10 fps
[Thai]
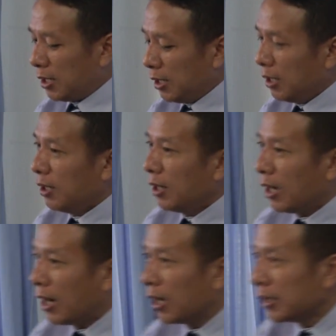จะ
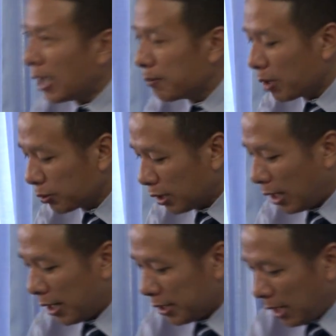นำเราทั้ง
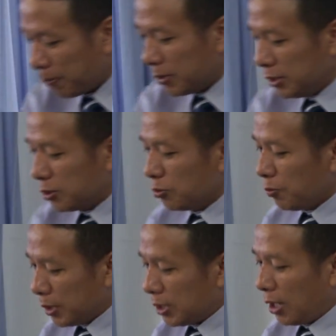หลายกลับคืนสู่
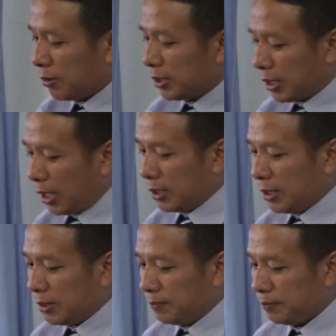พระเจ้าครั้งห
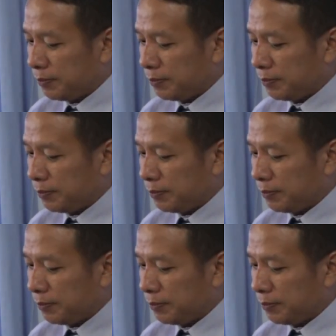นึ่ง